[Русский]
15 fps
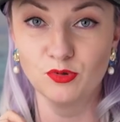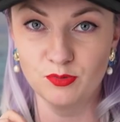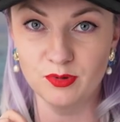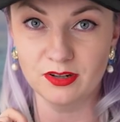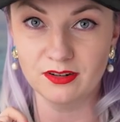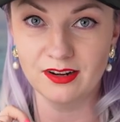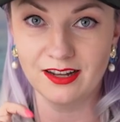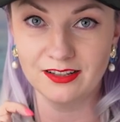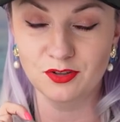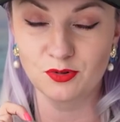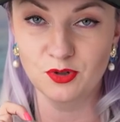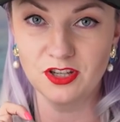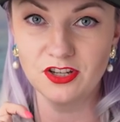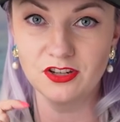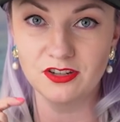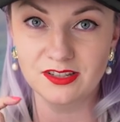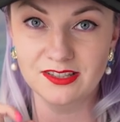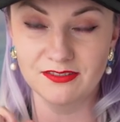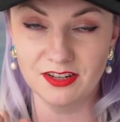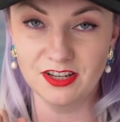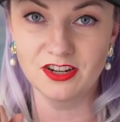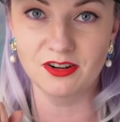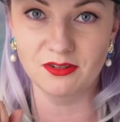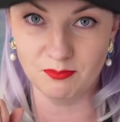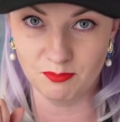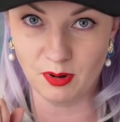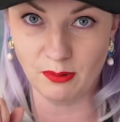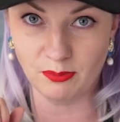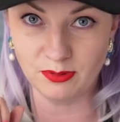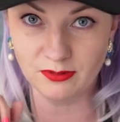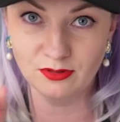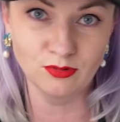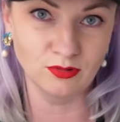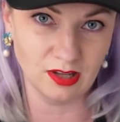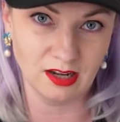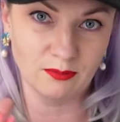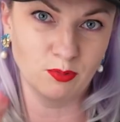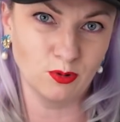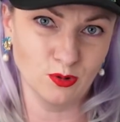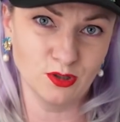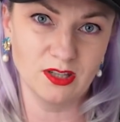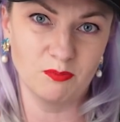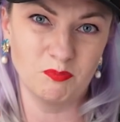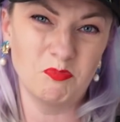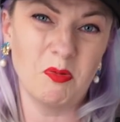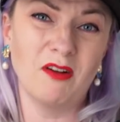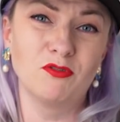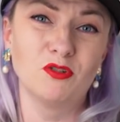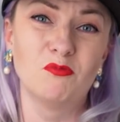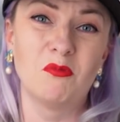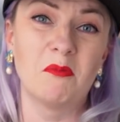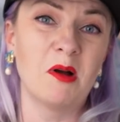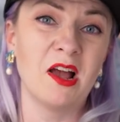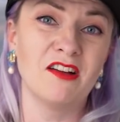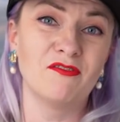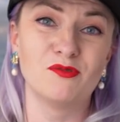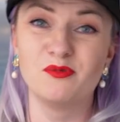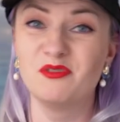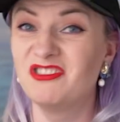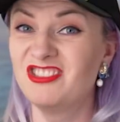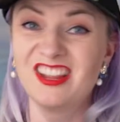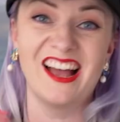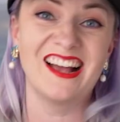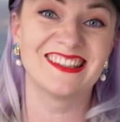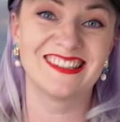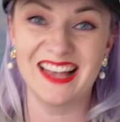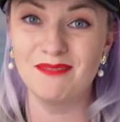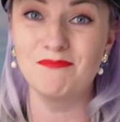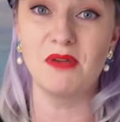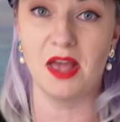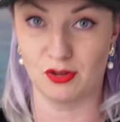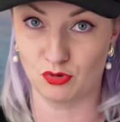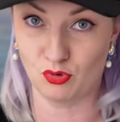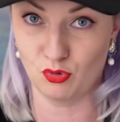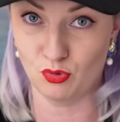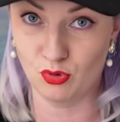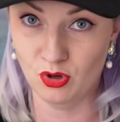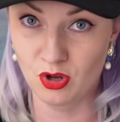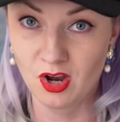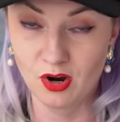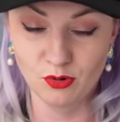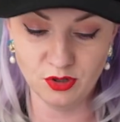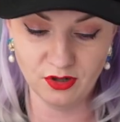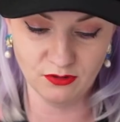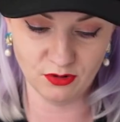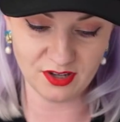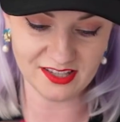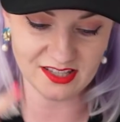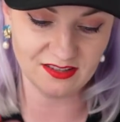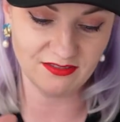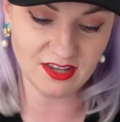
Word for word: умер от руки своих баб. Ну так, просто Павлу Мамаеву на заметку. У него есть